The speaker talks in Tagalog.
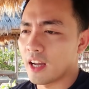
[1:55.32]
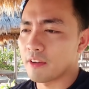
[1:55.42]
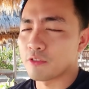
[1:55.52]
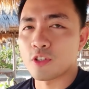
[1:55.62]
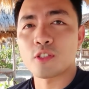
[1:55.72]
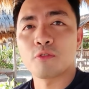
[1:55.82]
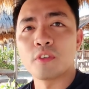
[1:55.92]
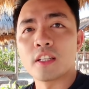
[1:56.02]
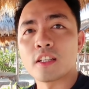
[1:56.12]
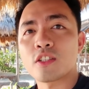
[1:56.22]
I have just
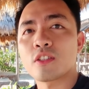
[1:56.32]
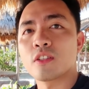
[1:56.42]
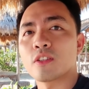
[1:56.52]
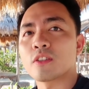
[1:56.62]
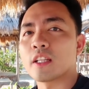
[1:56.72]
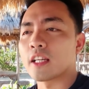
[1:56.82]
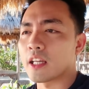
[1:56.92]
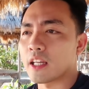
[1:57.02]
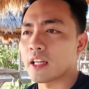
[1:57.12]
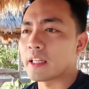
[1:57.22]
finished, you know,
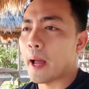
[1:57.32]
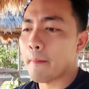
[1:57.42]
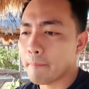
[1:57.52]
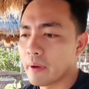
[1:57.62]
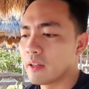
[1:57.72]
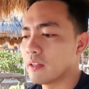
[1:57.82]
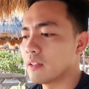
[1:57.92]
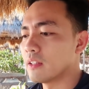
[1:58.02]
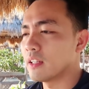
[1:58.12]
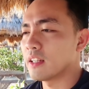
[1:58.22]
taking a nap
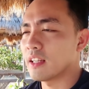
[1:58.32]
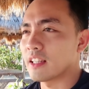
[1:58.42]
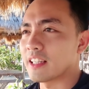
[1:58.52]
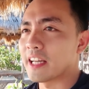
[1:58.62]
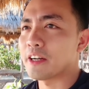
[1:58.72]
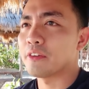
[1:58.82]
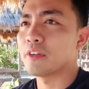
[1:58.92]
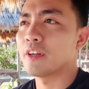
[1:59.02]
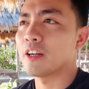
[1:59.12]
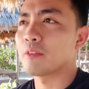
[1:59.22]
and now
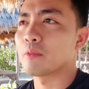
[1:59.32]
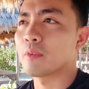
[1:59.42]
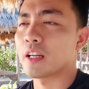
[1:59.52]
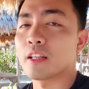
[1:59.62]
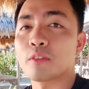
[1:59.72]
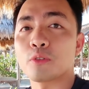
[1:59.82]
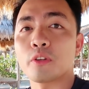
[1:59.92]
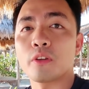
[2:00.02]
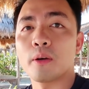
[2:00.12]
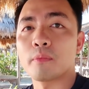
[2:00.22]
um, I'm gonna tour
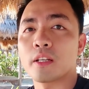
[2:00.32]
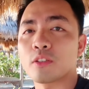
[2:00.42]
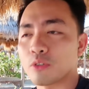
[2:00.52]
I'm gonna